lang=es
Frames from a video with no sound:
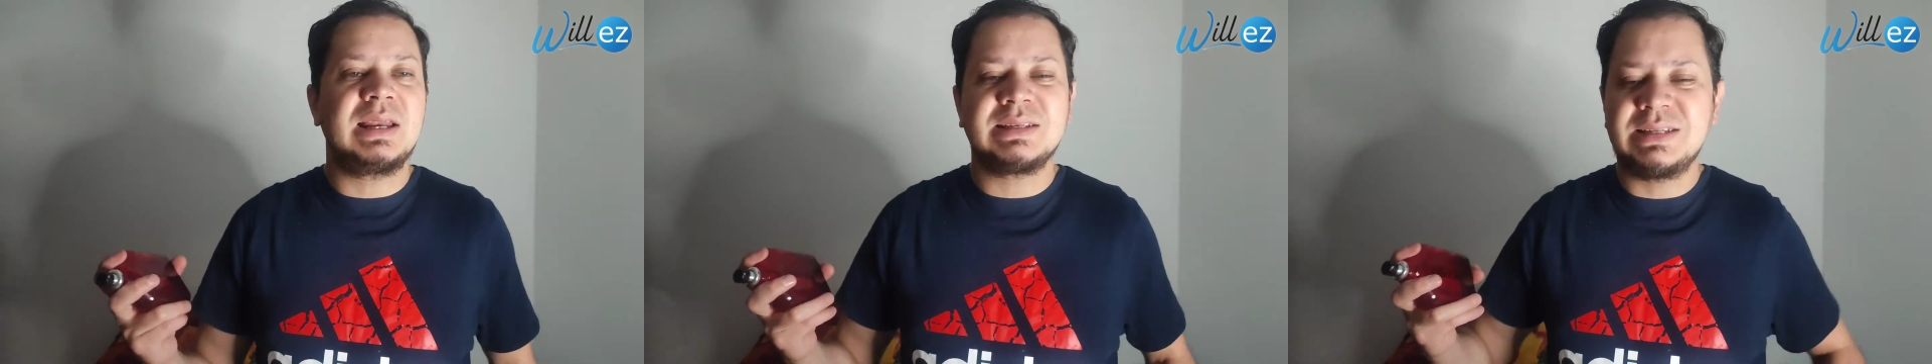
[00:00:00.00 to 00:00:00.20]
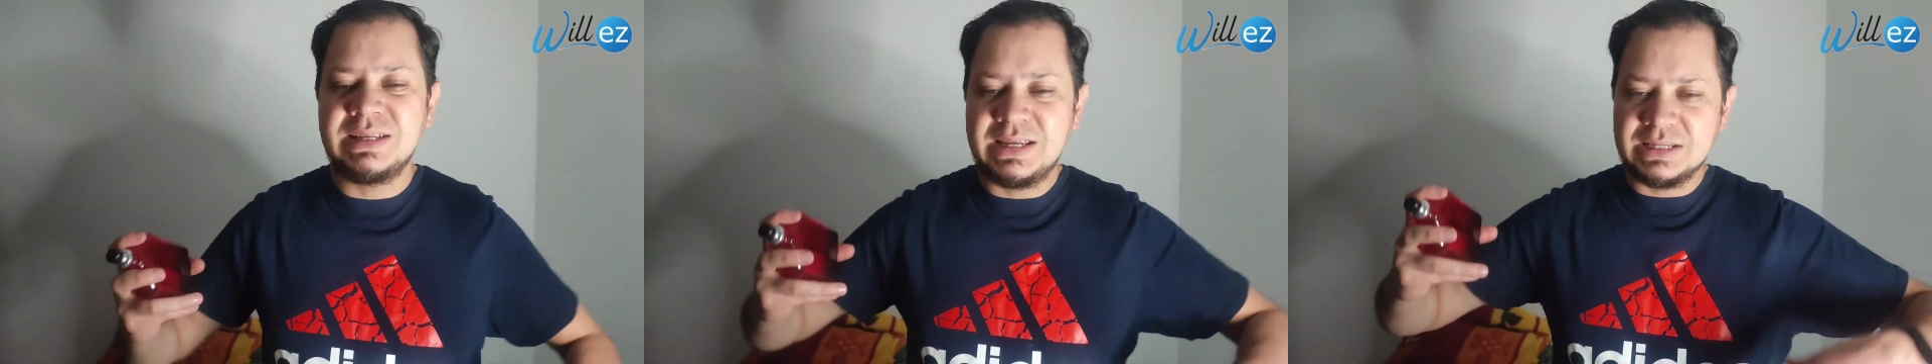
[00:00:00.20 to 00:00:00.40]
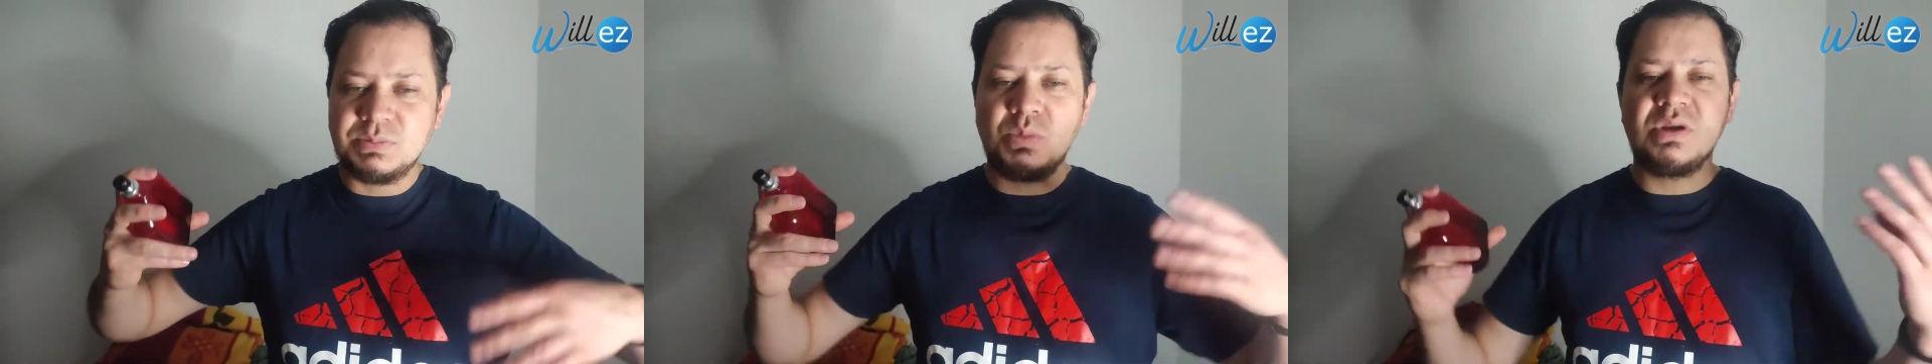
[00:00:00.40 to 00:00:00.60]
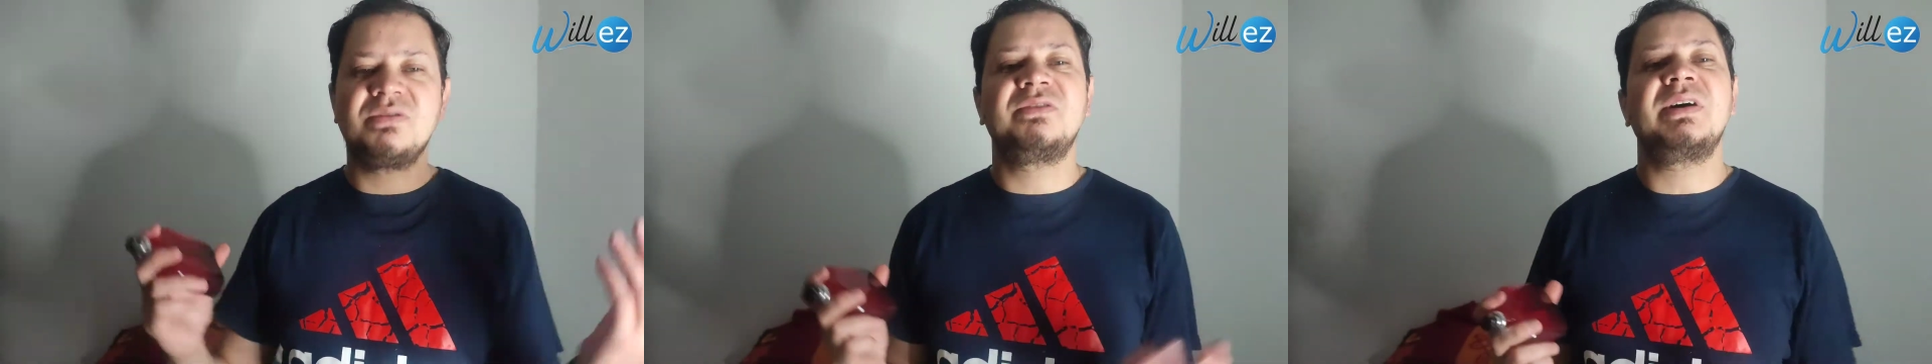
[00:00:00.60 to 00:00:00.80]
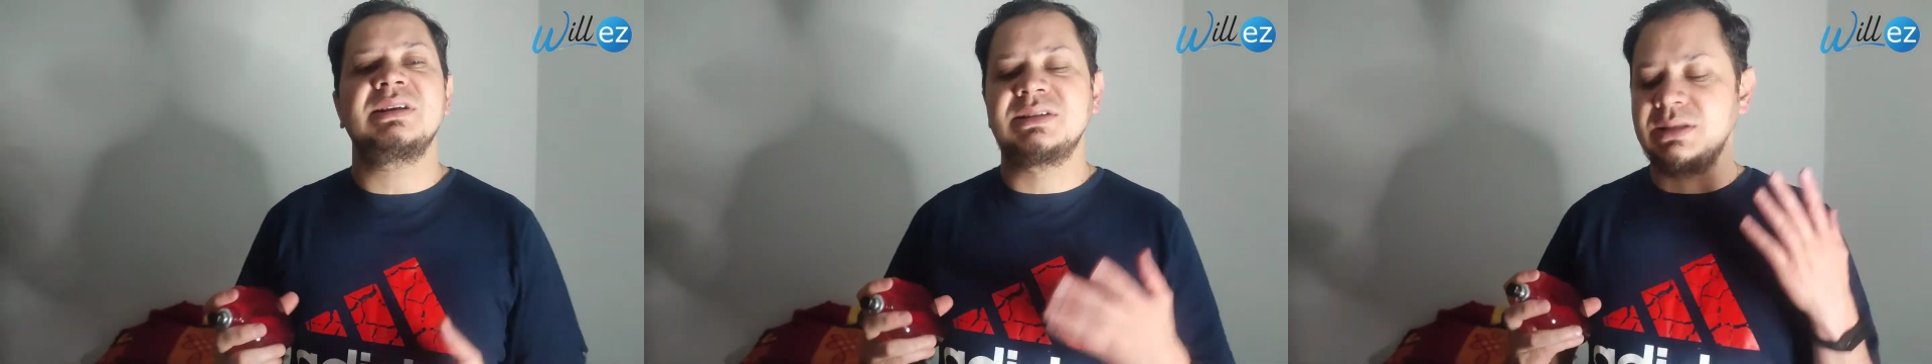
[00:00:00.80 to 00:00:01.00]
así que es muy
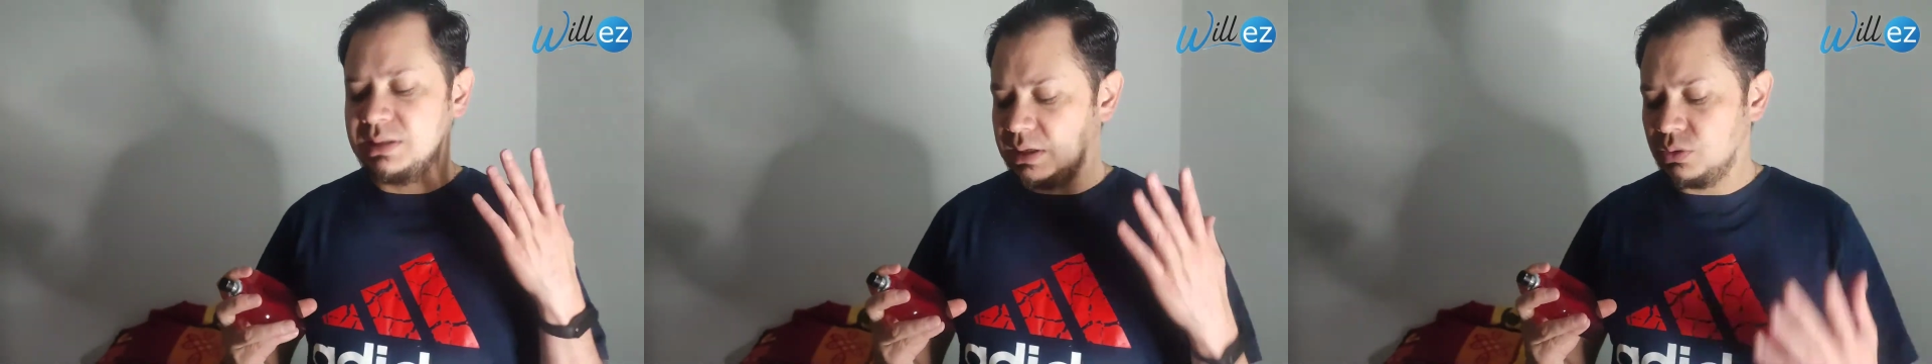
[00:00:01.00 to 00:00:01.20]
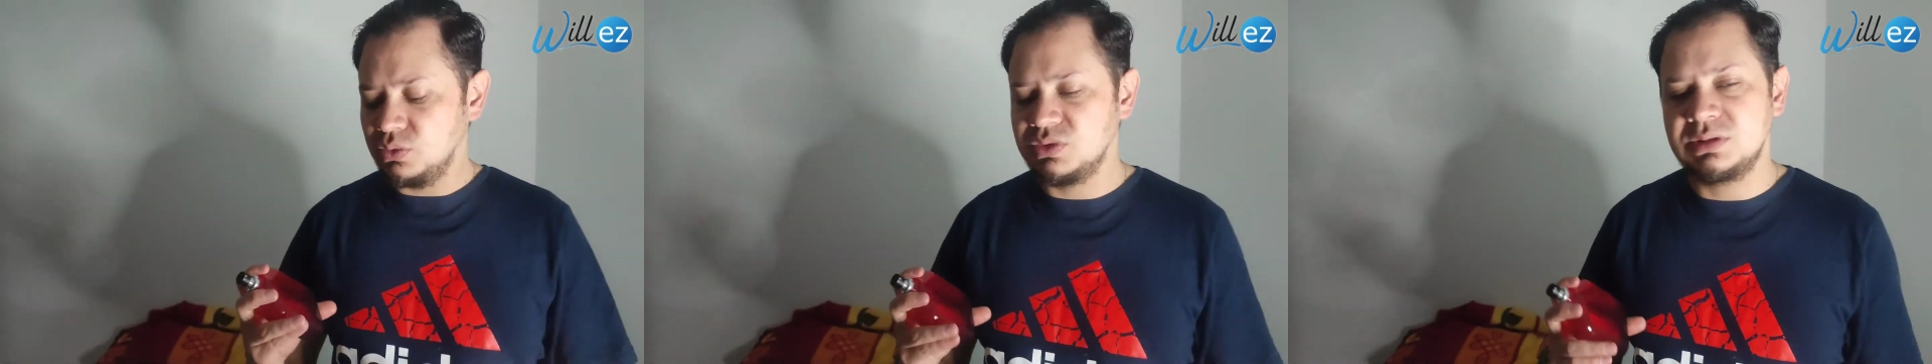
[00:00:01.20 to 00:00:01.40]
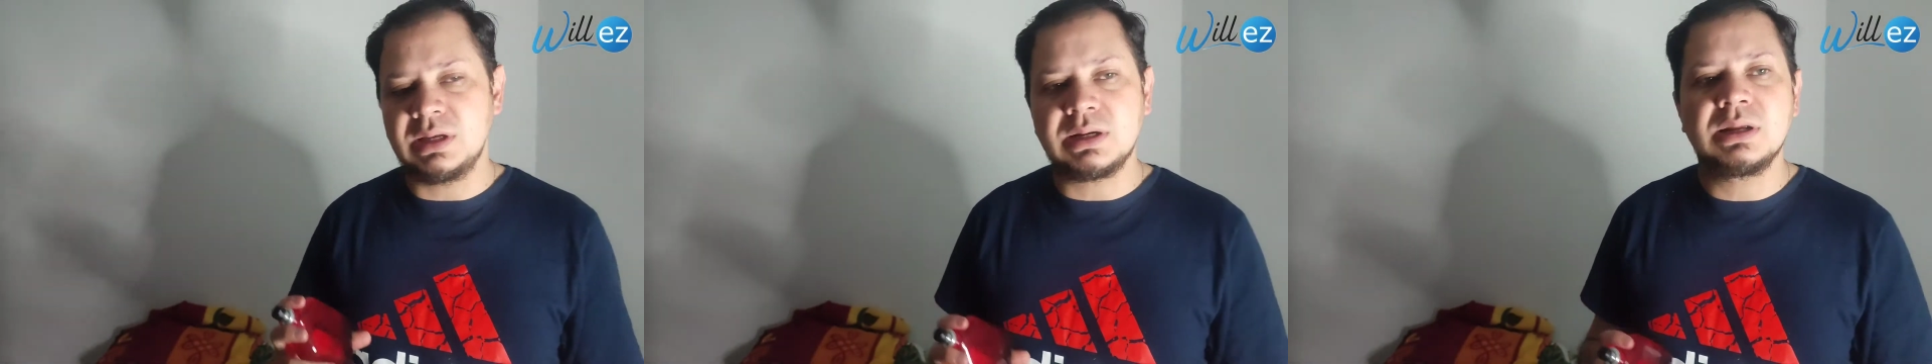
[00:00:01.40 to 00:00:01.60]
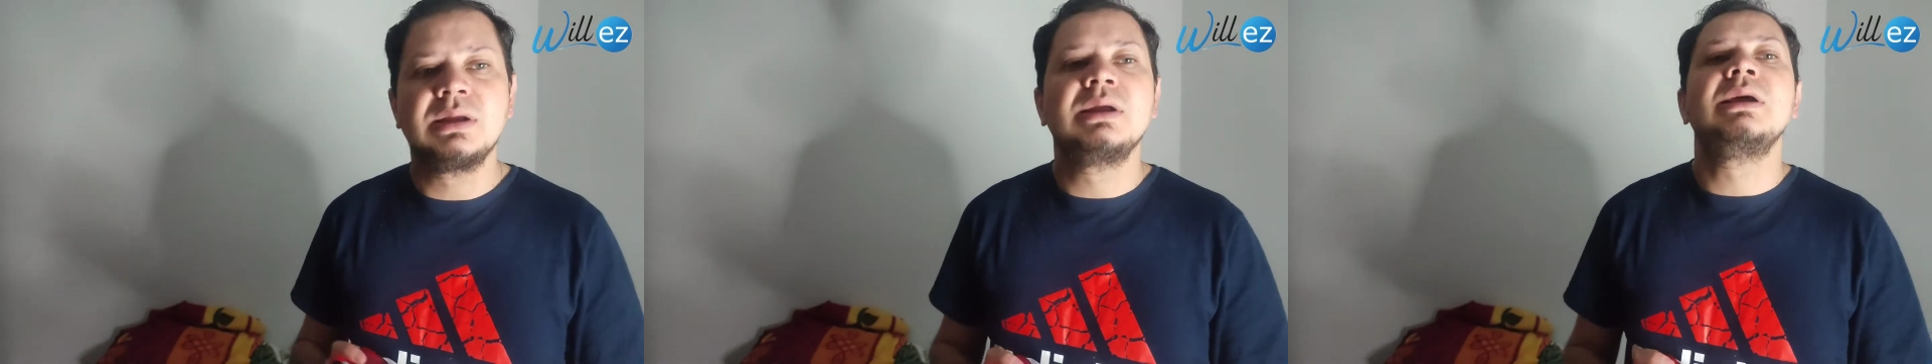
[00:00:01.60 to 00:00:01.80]
fácil de gustar,